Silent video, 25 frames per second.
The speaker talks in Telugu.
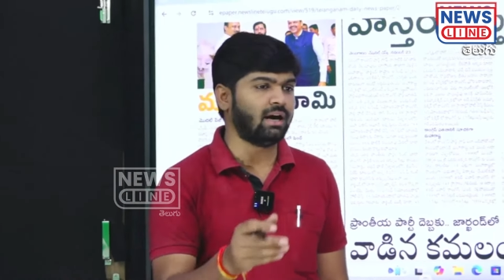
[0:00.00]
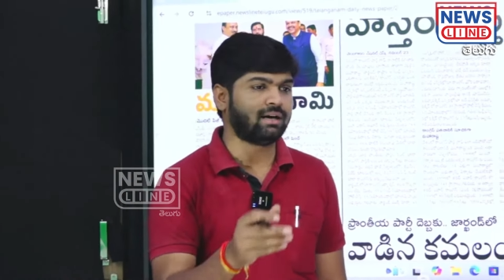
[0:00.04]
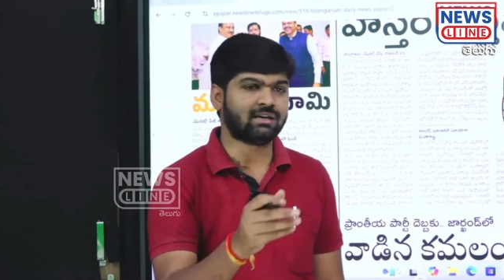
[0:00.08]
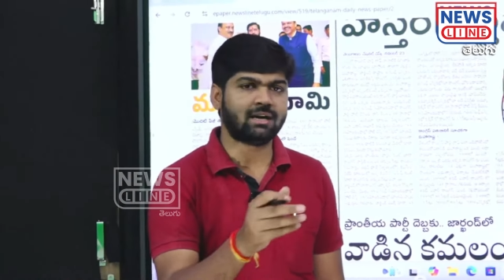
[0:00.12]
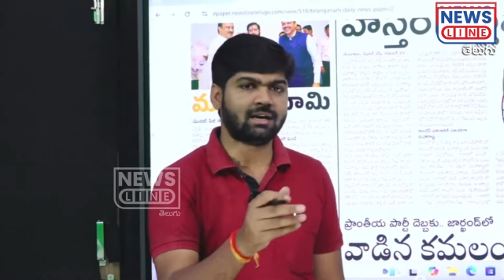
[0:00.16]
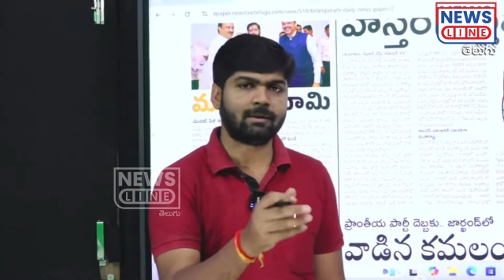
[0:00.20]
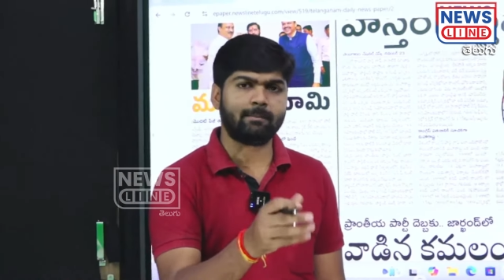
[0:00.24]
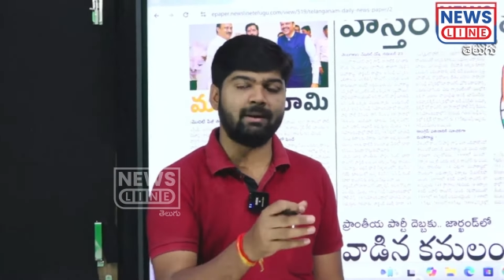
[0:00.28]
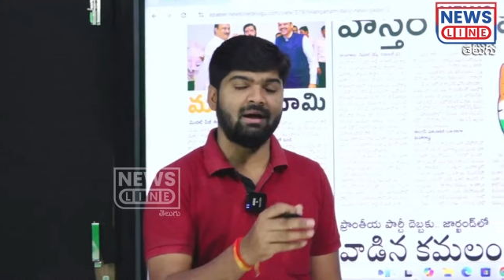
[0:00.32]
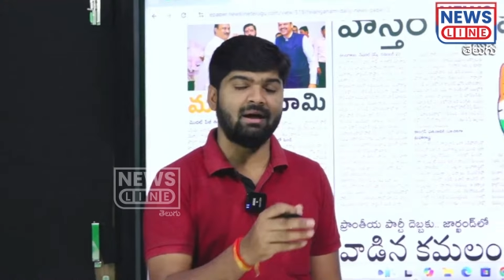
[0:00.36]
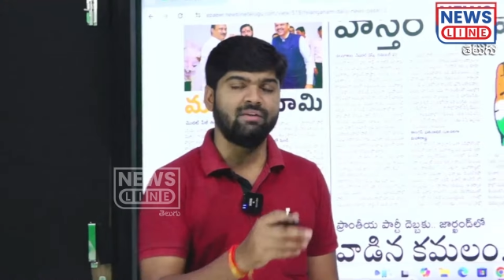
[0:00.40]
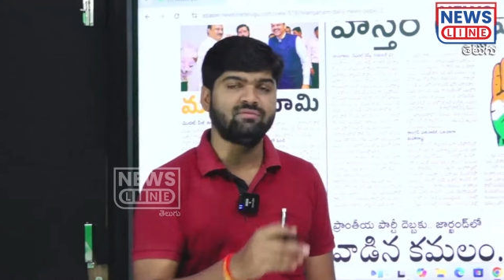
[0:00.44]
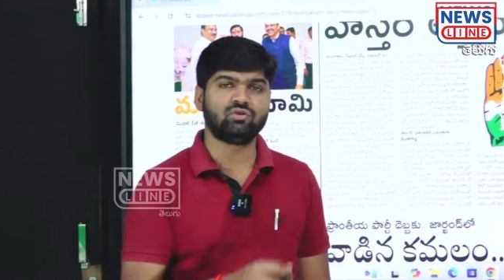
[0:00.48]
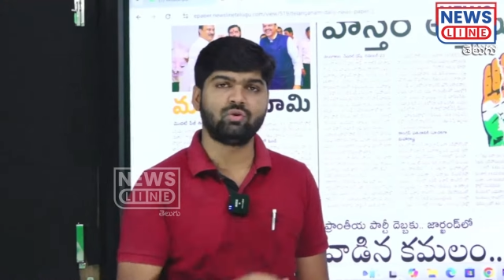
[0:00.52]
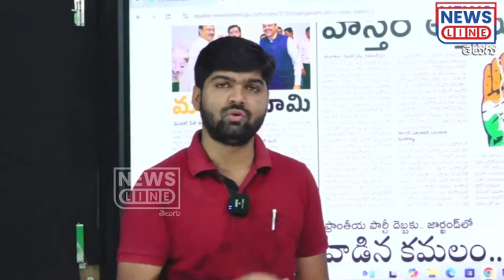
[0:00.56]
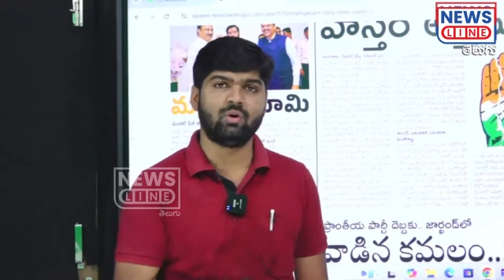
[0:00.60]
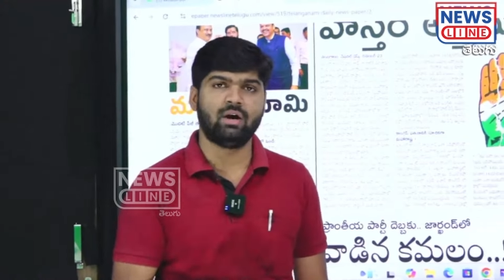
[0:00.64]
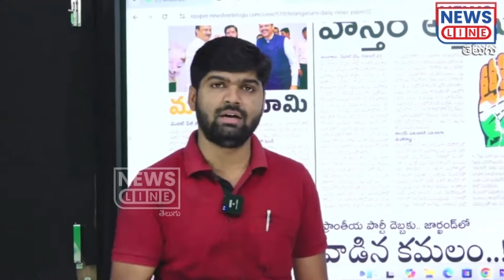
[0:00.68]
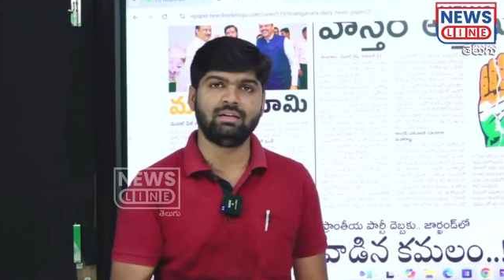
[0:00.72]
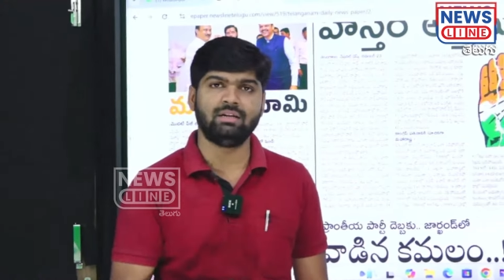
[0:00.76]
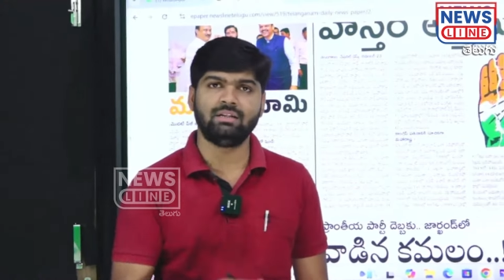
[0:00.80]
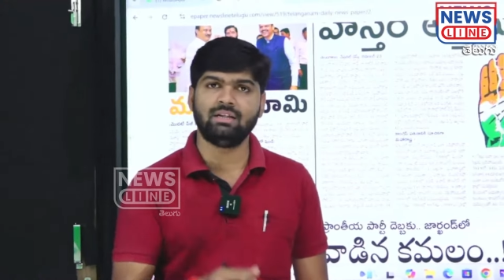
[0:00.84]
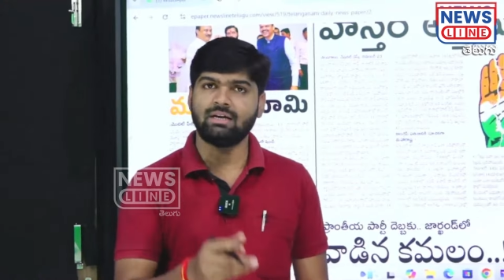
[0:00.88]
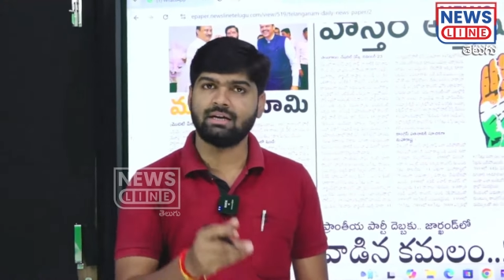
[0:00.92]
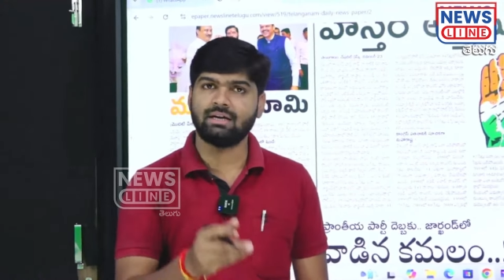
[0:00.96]
అట్టర్ ప్లాప్ షో
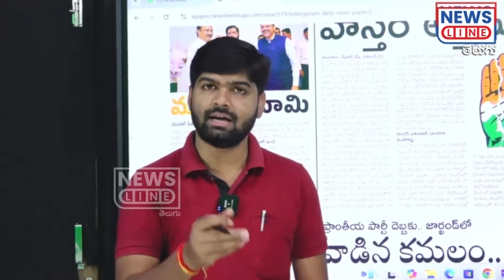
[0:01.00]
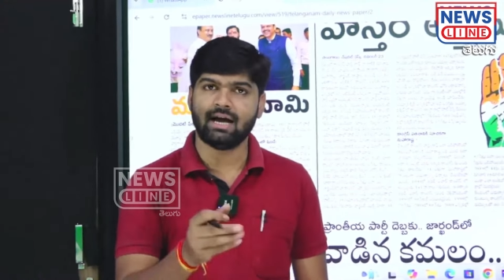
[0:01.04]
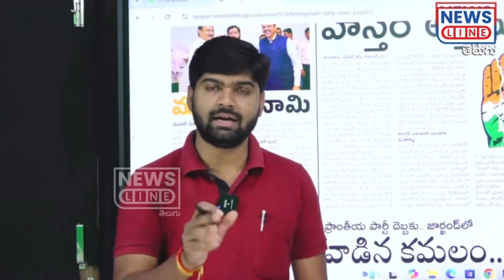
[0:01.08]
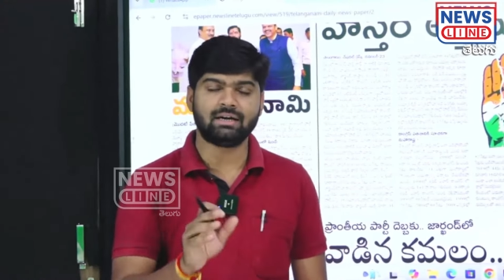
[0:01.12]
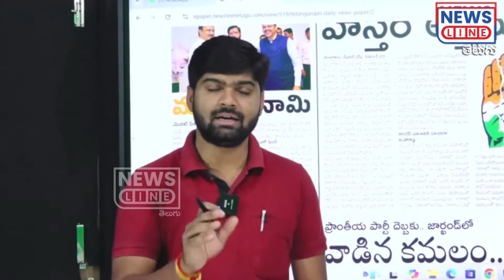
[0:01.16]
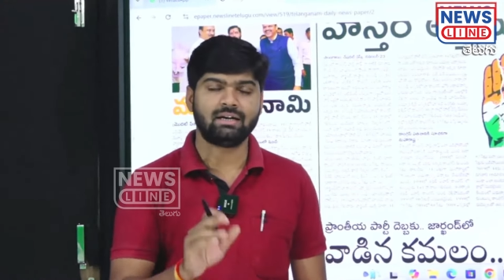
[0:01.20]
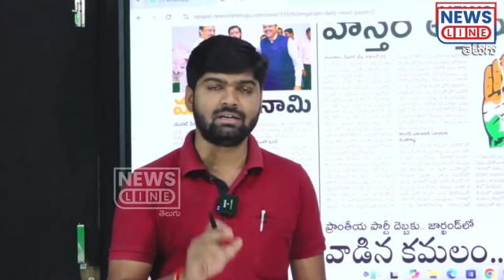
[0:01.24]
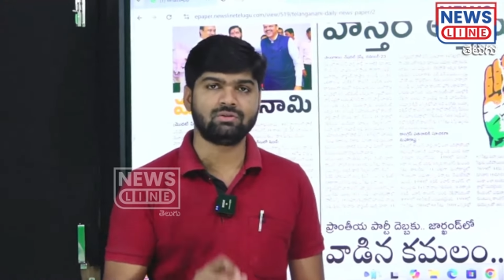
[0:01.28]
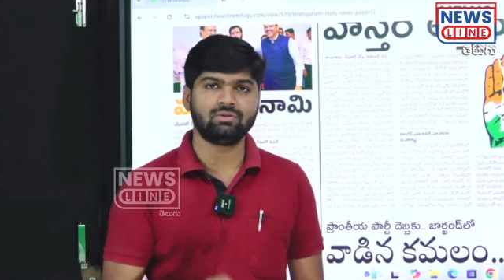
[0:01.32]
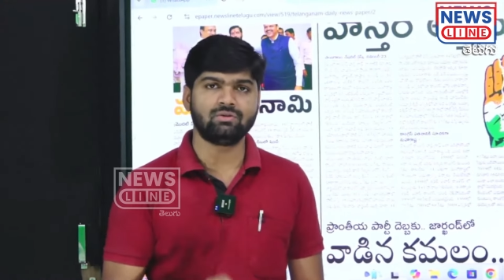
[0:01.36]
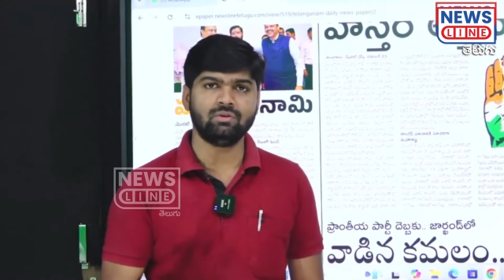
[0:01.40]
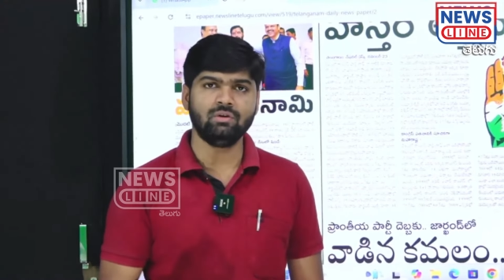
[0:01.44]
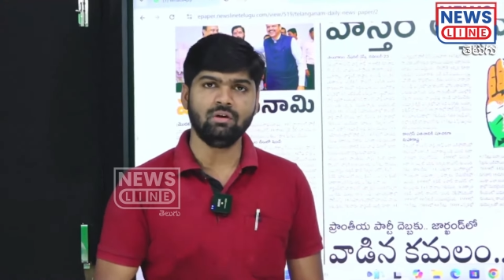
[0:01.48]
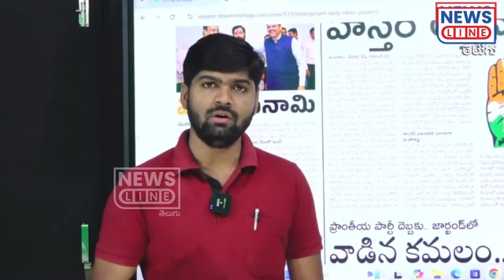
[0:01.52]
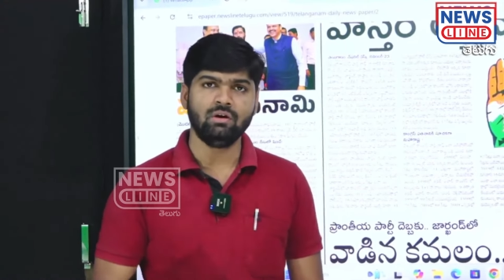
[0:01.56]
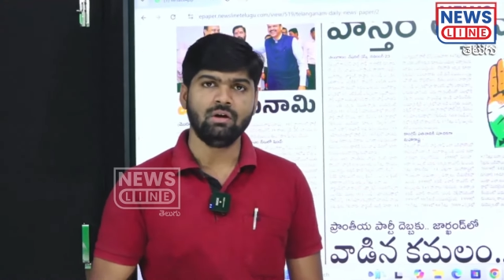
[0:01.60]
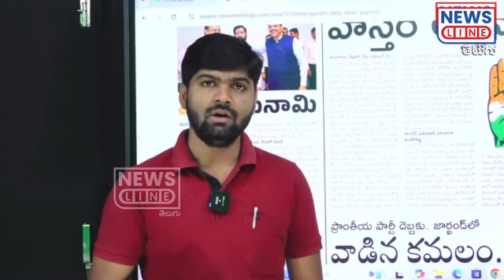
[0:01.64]
అయింది కాంగ్రెస్